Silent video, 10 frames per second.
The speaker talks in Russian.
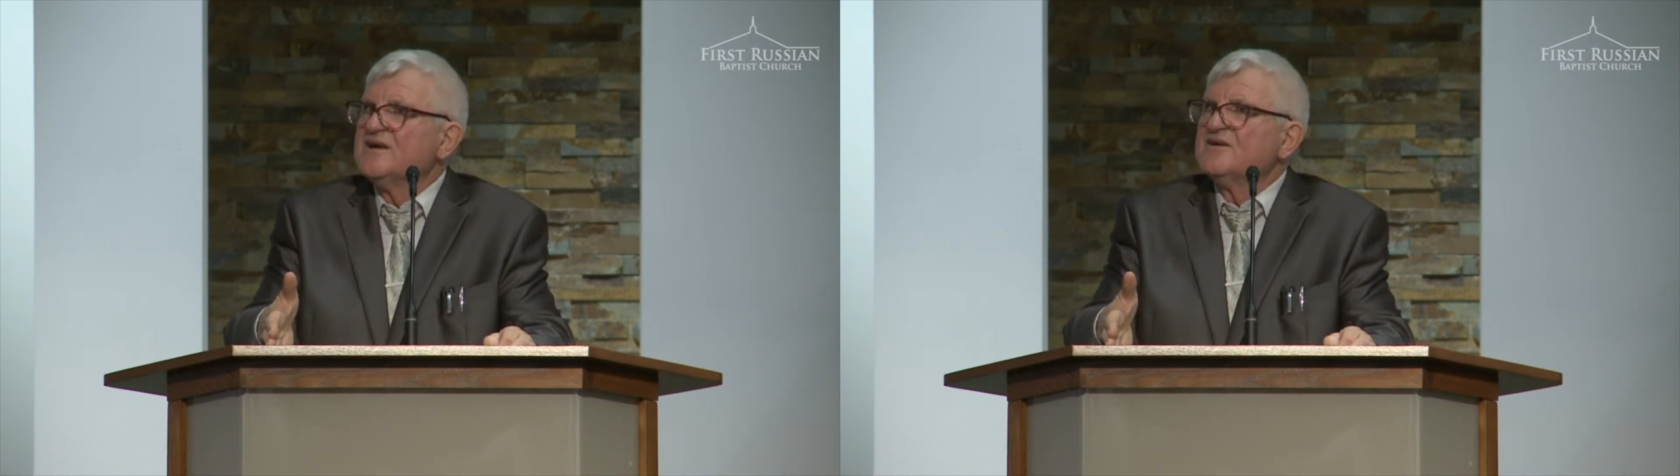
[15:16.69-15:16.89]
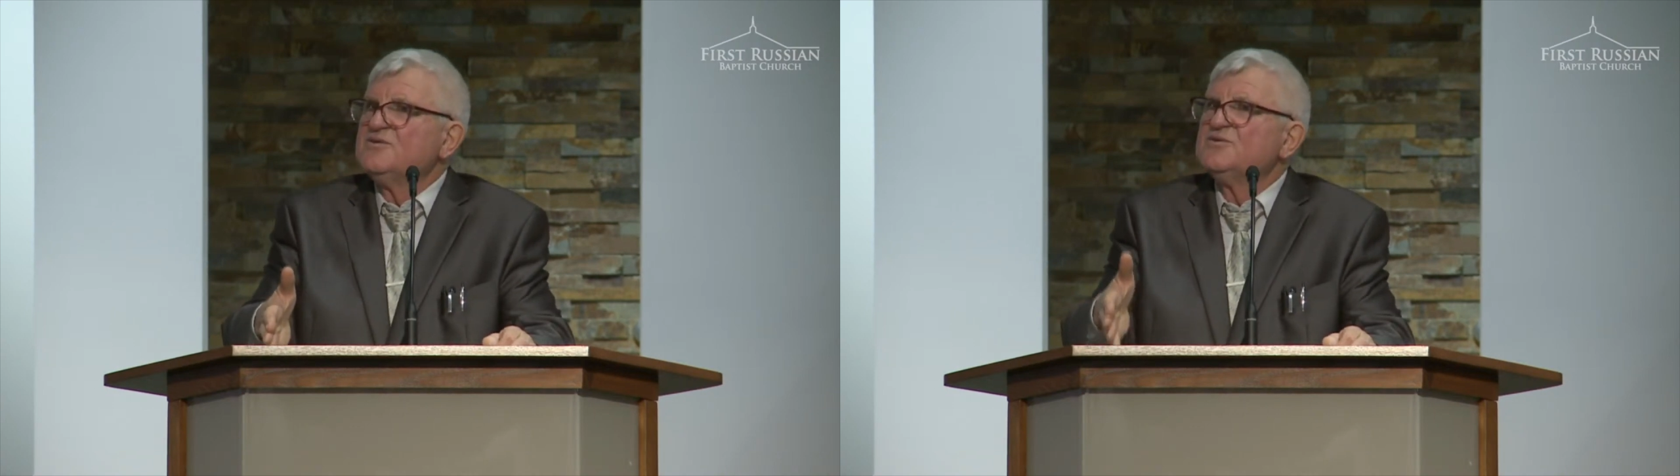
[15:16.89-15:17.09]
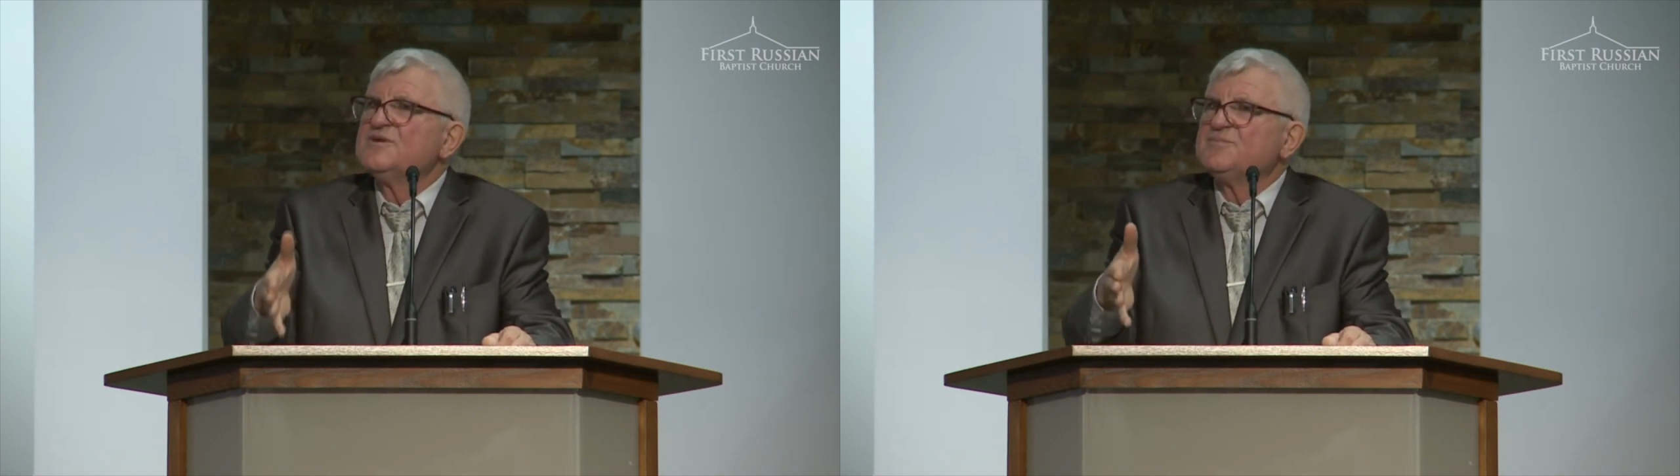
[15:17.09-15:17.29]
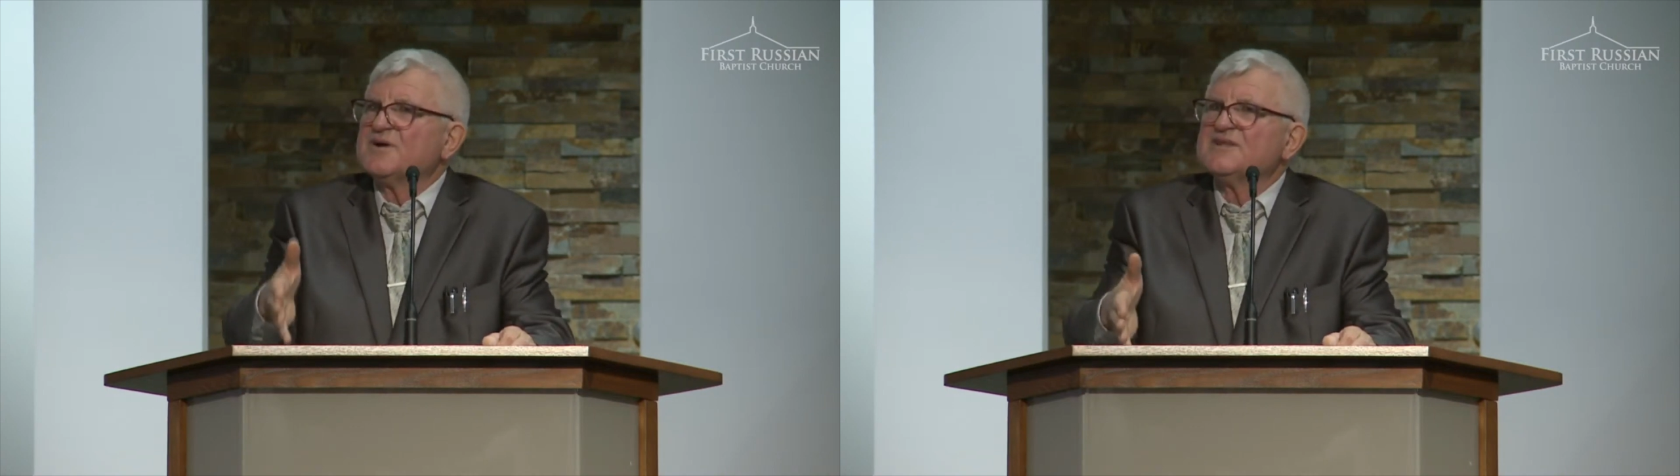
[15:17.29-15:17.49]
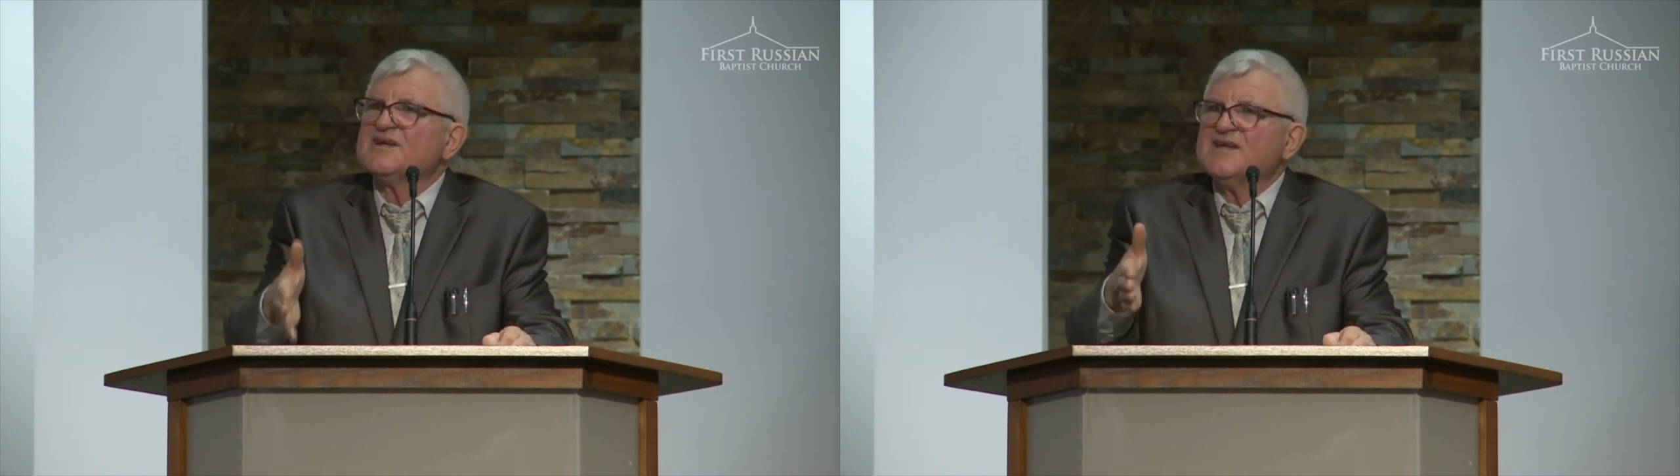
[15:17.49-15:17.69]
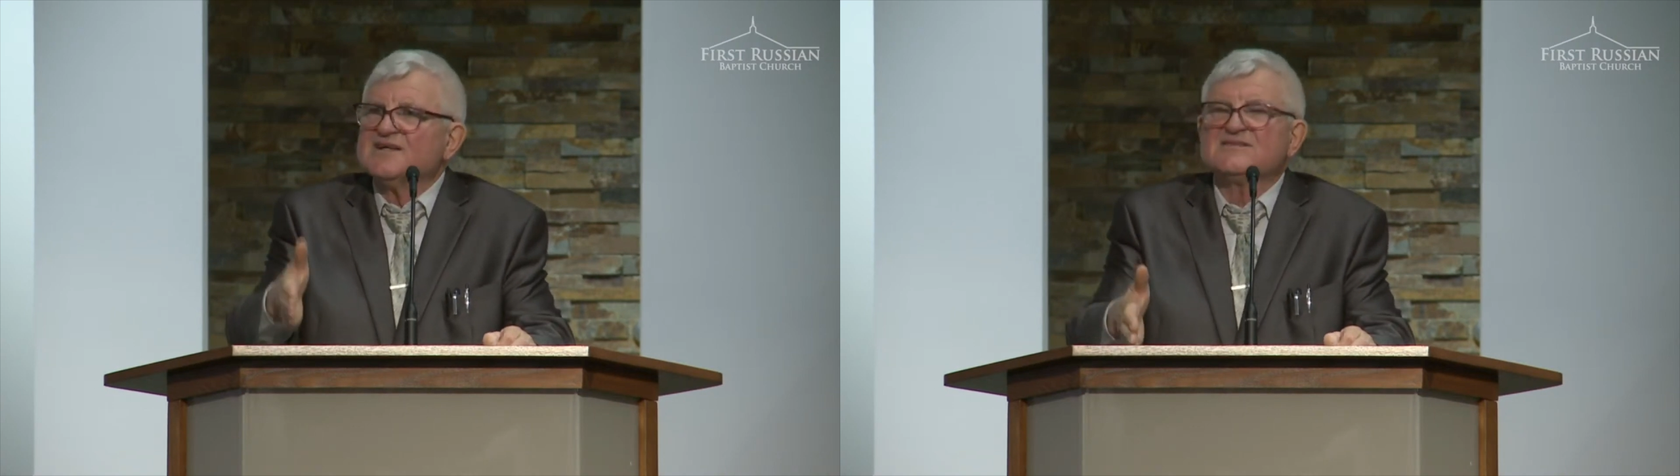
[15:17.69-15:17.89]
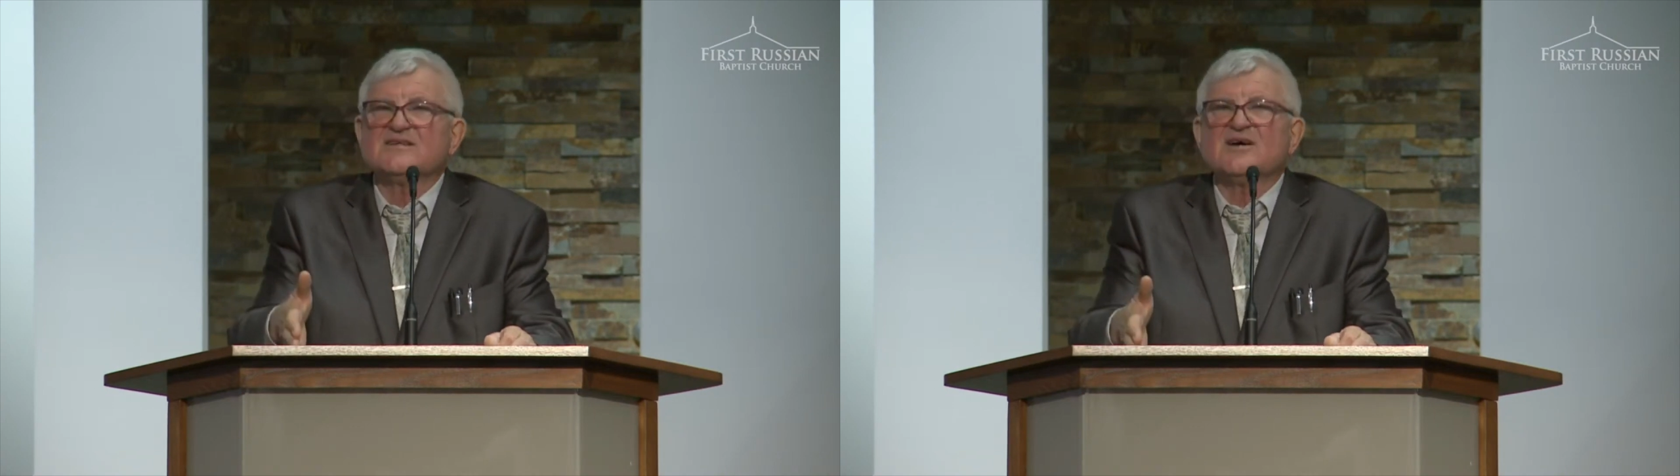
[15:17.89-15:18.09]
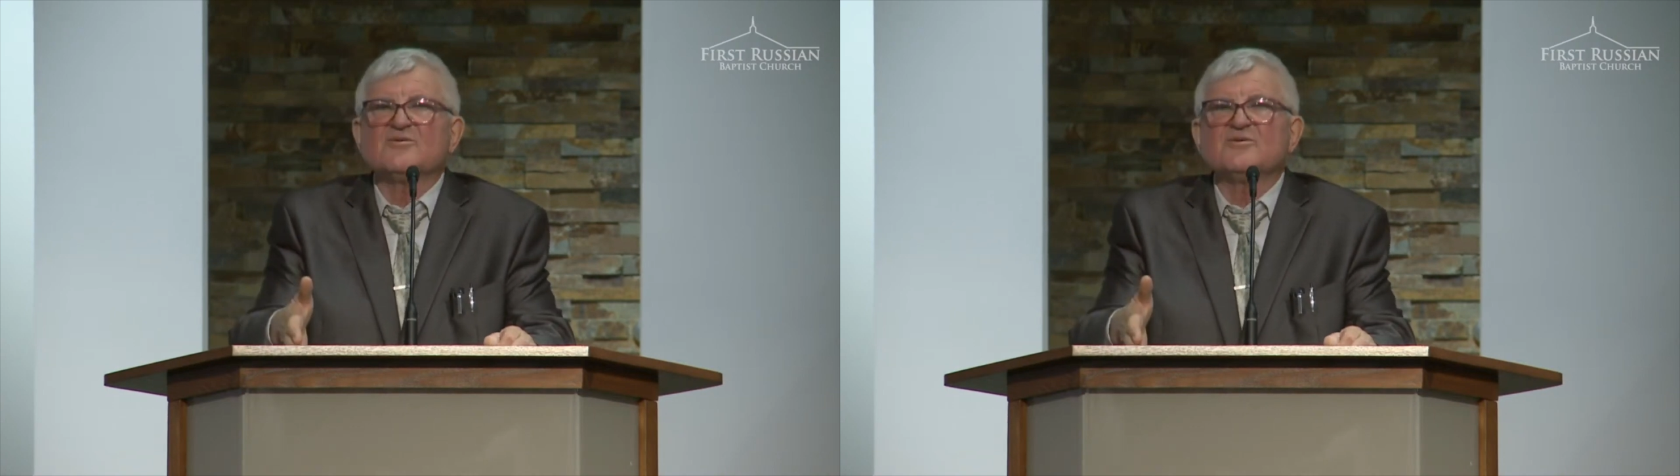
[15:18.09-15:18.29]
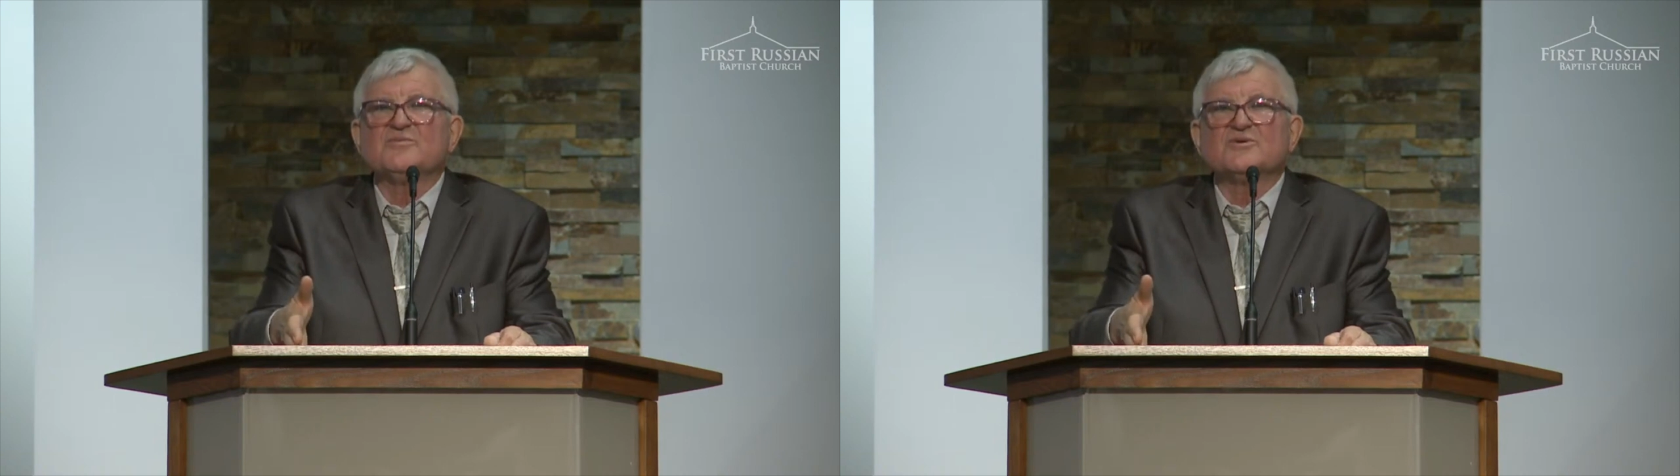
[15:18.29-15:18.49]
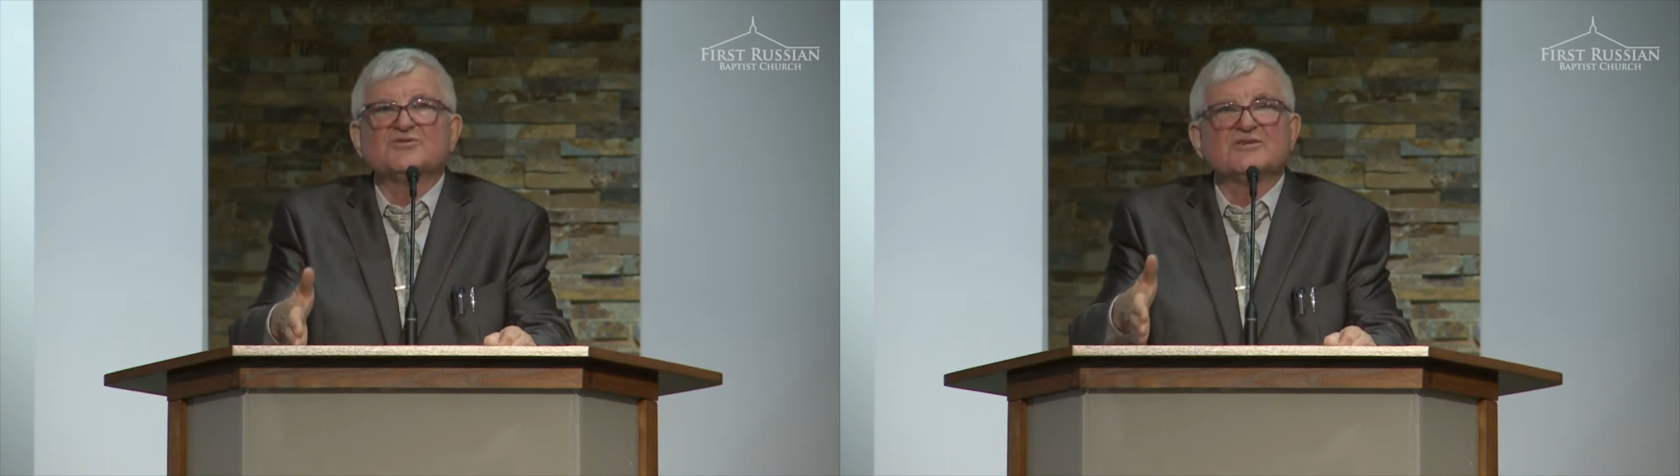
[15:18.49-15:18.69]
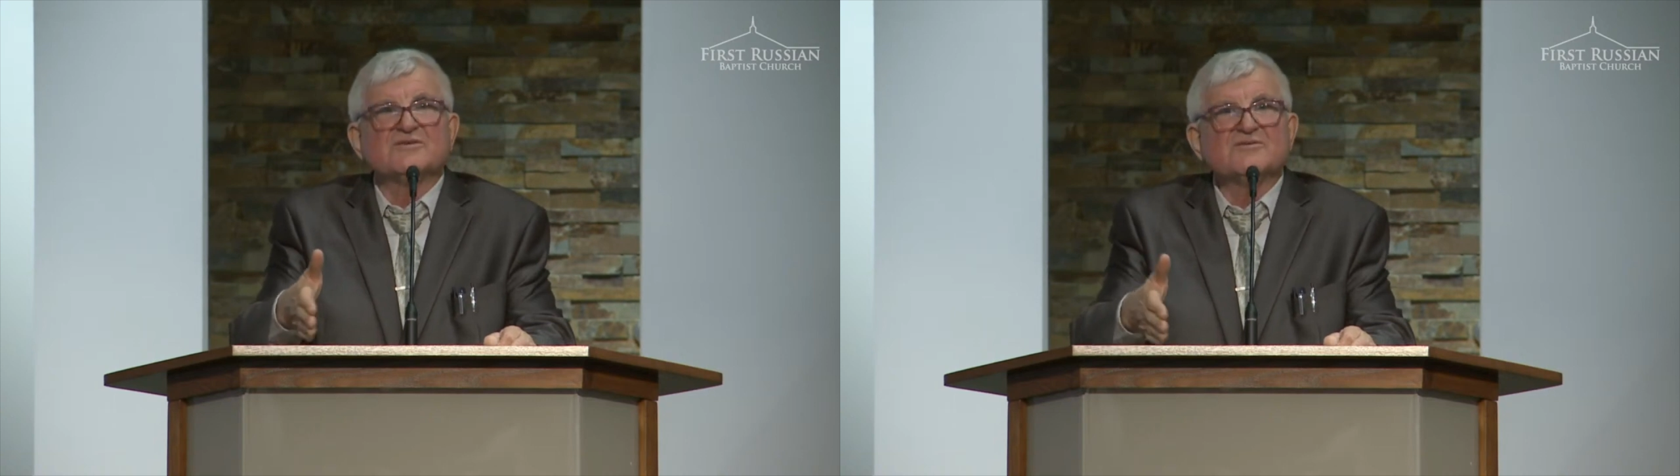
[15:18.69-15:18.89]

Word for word: люди поклоняться, народ Божий.